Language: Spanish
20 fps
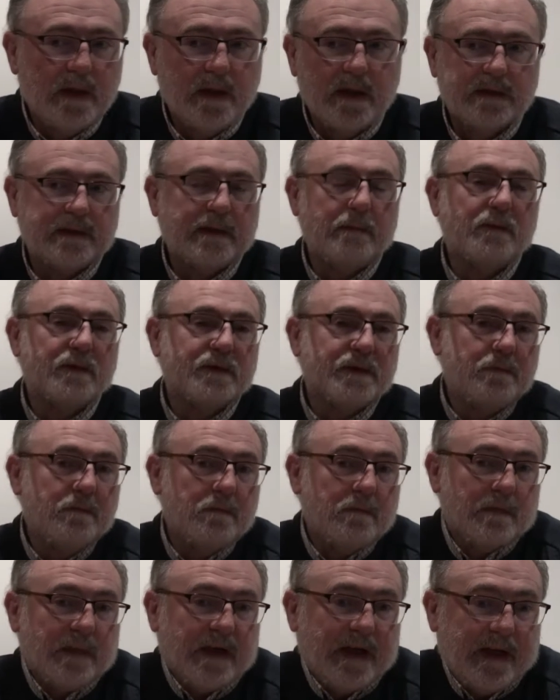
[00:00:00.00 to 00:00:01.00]
estamos,
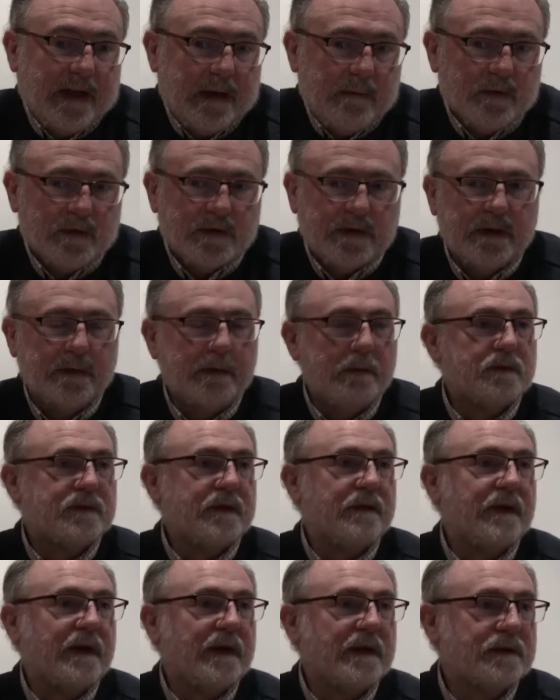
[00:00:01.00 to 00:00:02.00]
creemos que debemos
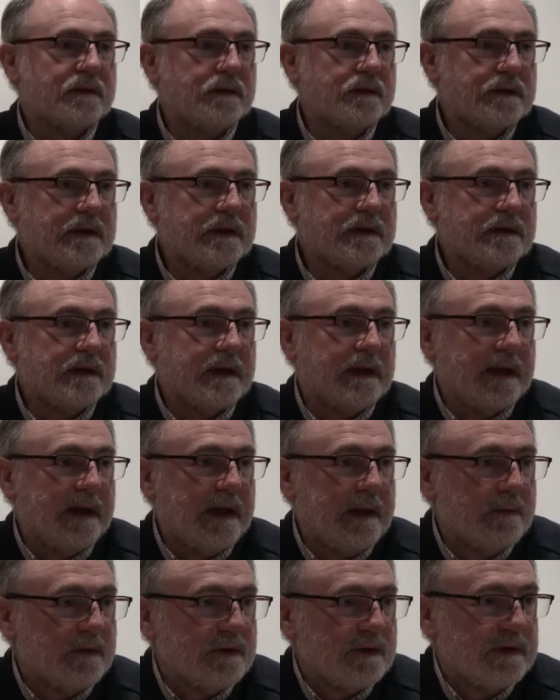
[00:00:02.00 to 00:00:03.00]
hacer las cosas,
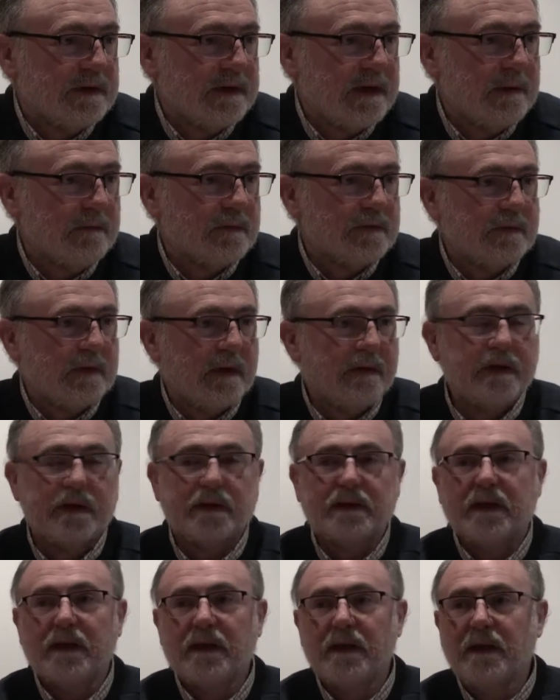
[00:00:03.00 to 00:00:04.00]
creemos que tenemos una
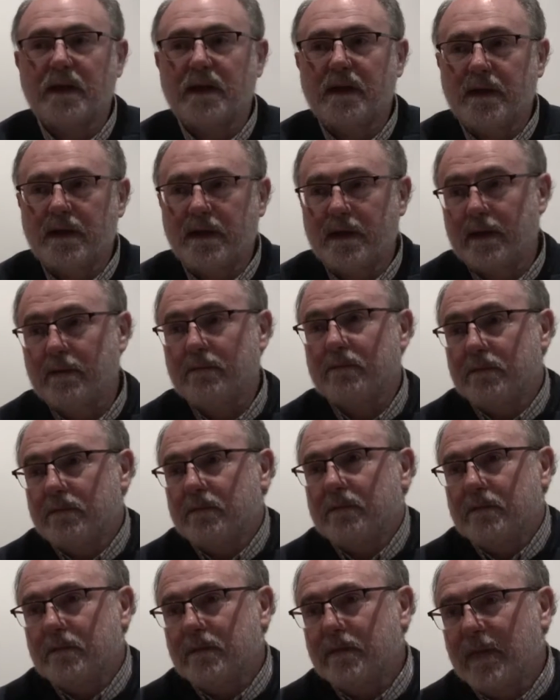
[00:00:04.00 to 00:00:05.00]
cierta eh,
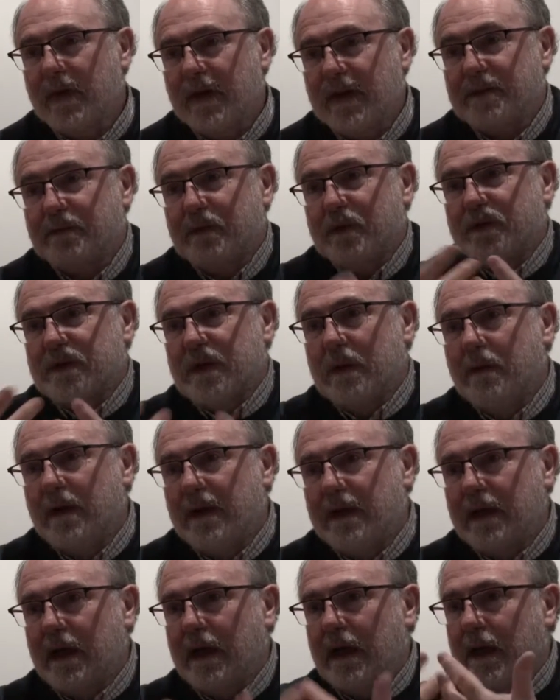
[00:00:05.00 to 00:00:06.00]
mm,
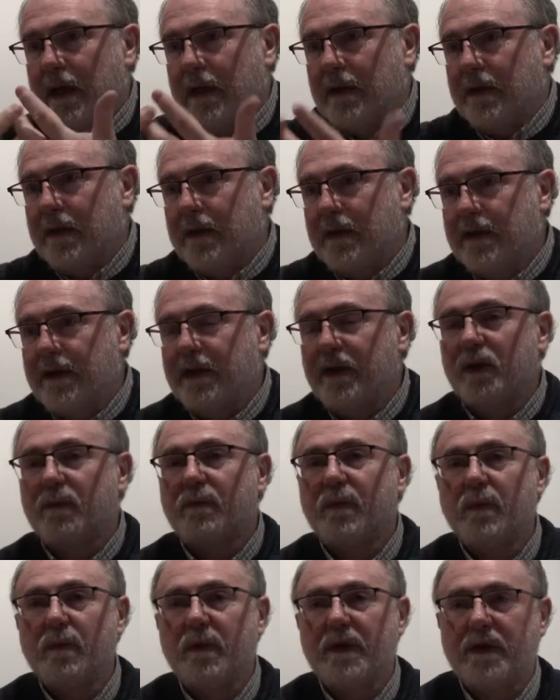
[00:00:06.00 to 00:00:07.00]
responsabilidad del dinero
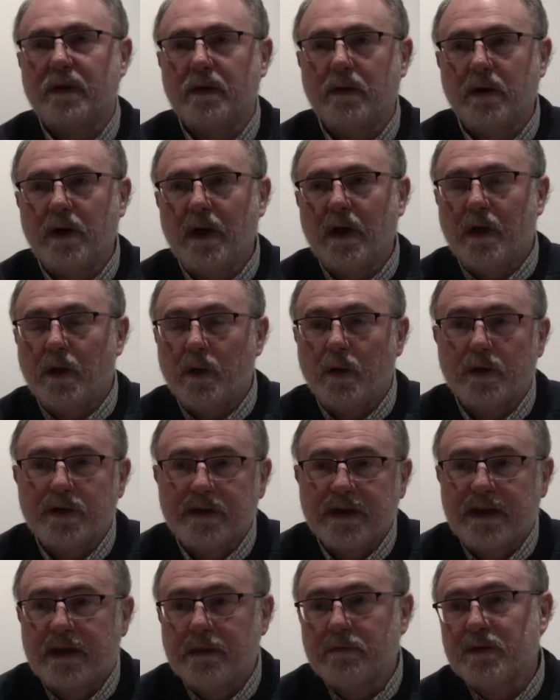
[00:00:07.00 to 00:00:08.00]
público, no
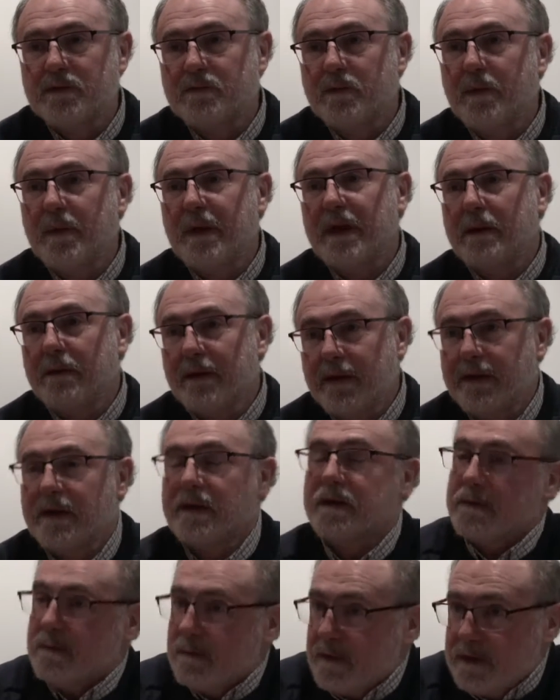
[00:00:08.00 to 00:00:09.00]
entendemos muy bien a
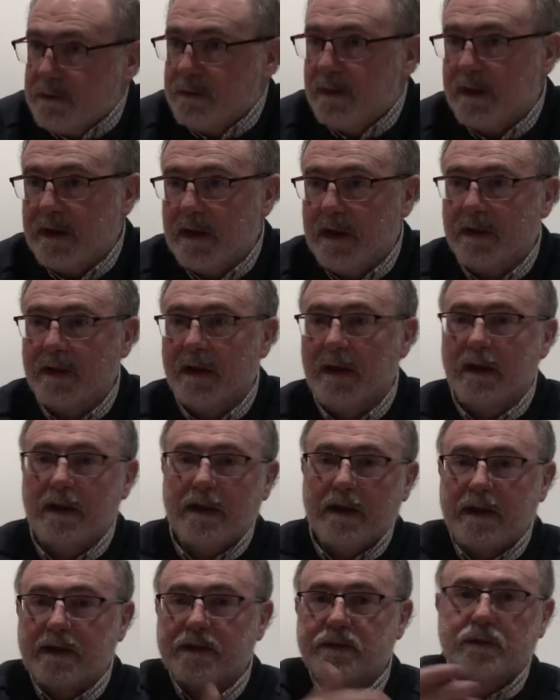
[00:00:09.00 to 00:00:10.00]
veces, y es verdad,
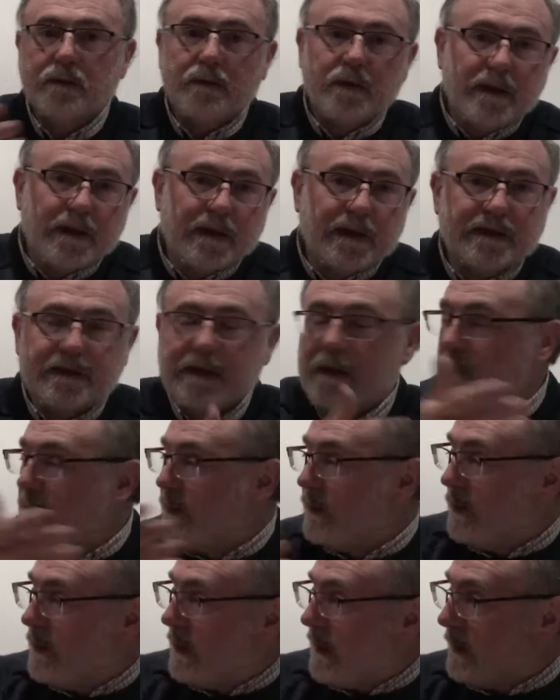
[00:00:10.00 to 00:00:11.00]
esto de que sean los
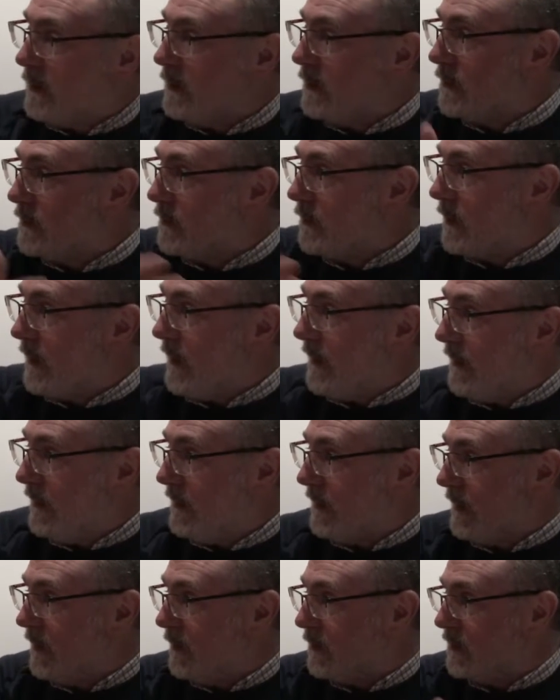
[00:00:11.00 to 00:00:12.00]
ciudadanos los que
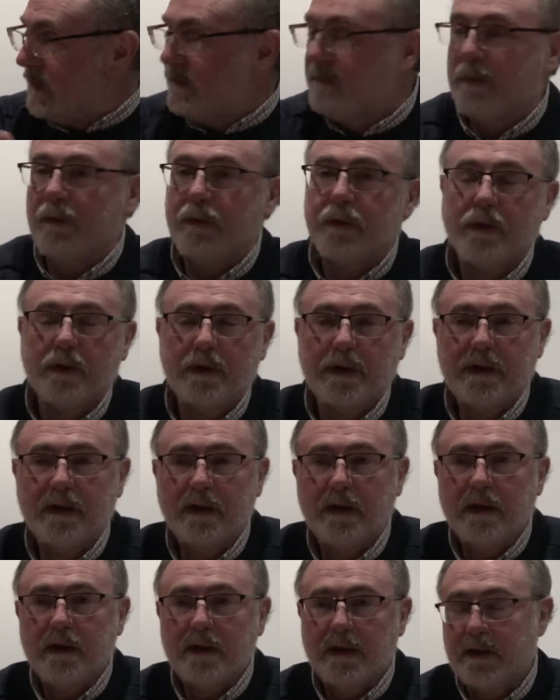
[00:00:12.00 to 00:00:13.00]
organicen, los que funcionen,
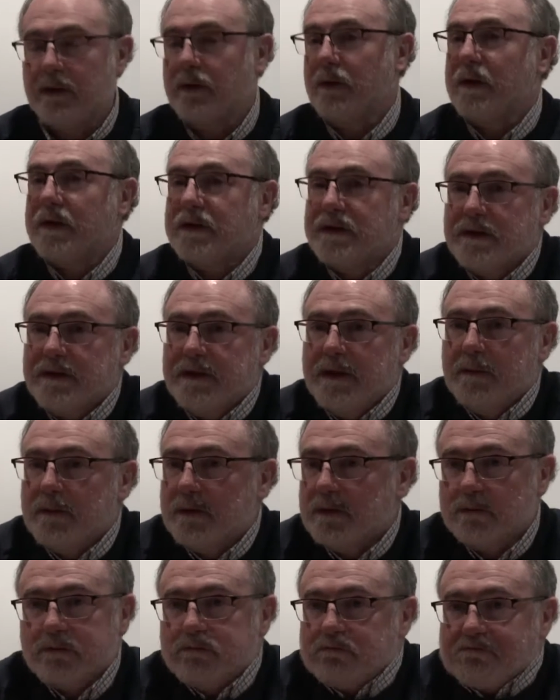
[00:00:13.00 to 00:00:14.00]
y nos
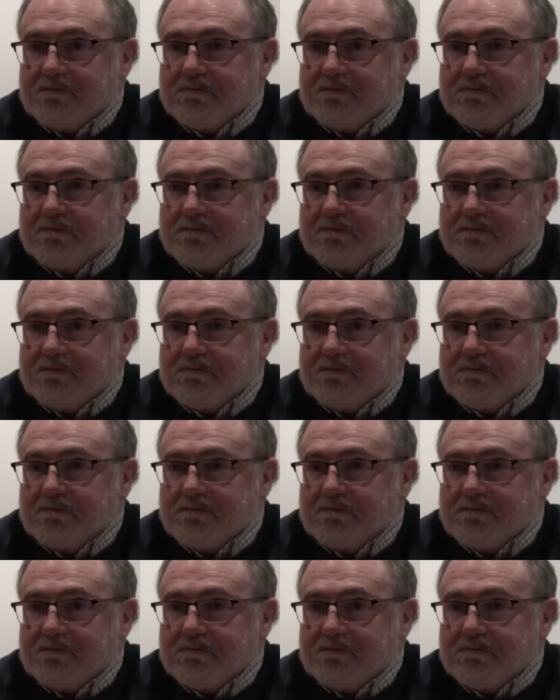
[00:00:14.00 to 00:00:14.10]
resistimos.